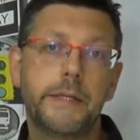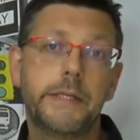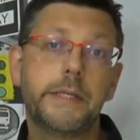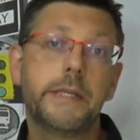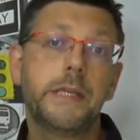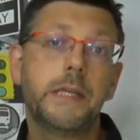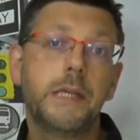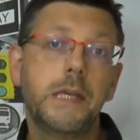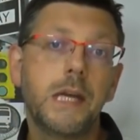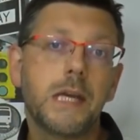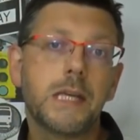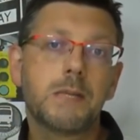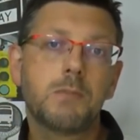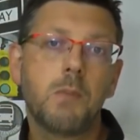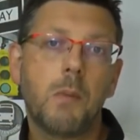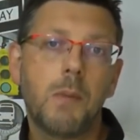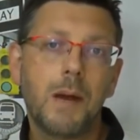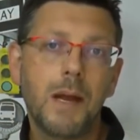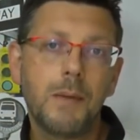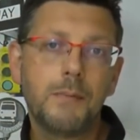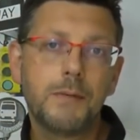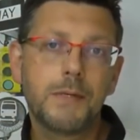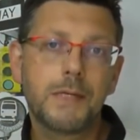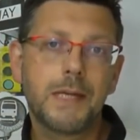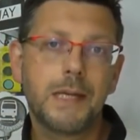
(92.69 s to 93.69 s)
signé à ce
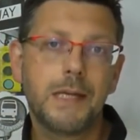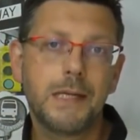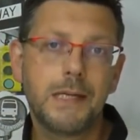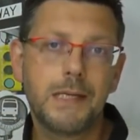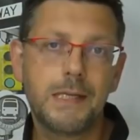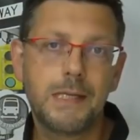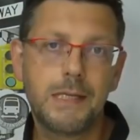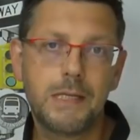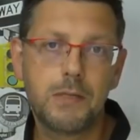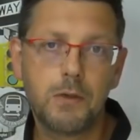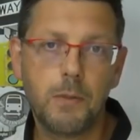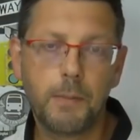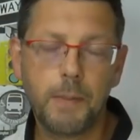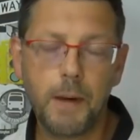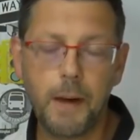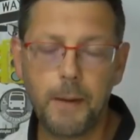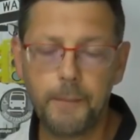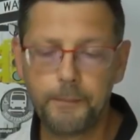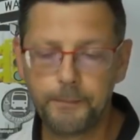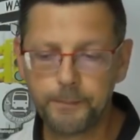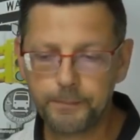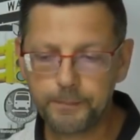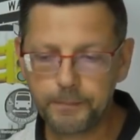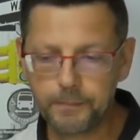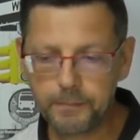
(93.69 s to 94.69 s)
moment-là puisqu'elle n'existe
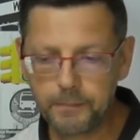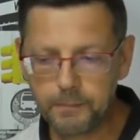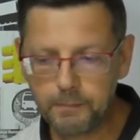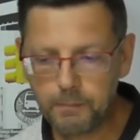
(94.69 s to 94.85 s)
pas.